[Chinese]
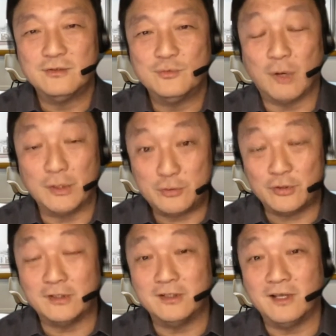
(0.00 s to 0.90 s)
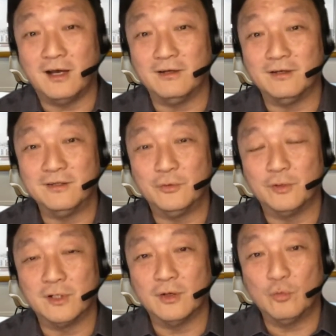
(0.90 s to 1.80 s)
完全要用一
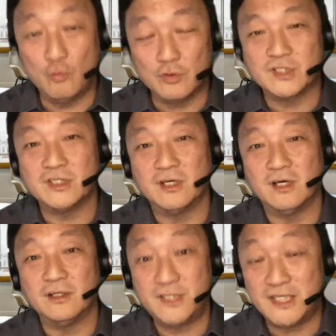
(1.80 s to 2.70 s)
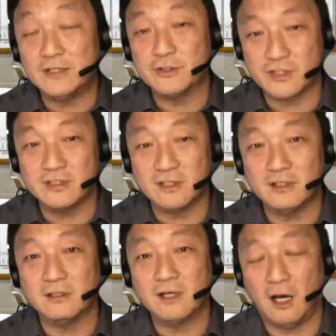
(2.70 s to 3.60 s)
个务实和现实
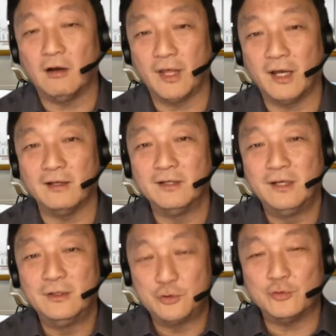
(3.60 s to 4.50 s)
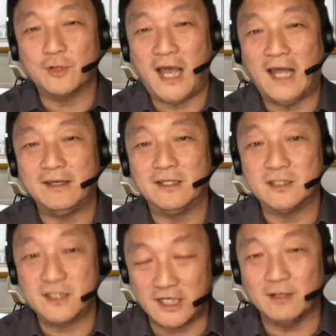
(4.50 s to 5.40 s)
的考量去看你的
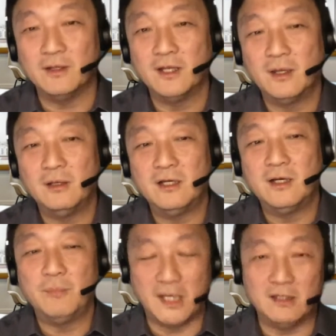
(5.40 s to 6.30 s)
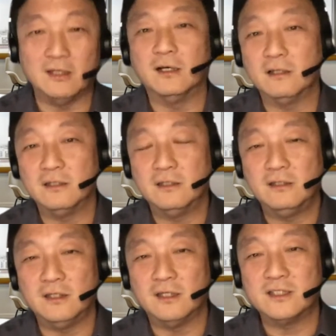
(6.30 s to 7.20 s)
钱，免得
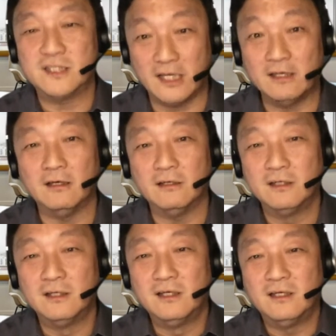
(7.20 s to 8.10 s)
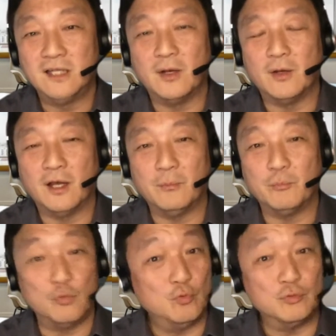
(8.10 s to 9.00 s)
你的钱呢也很
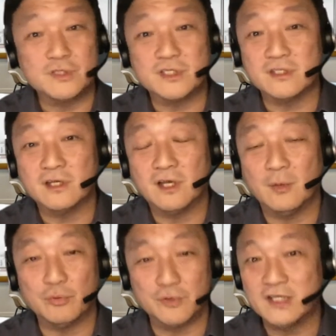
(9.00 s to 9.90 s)
不务实、很不现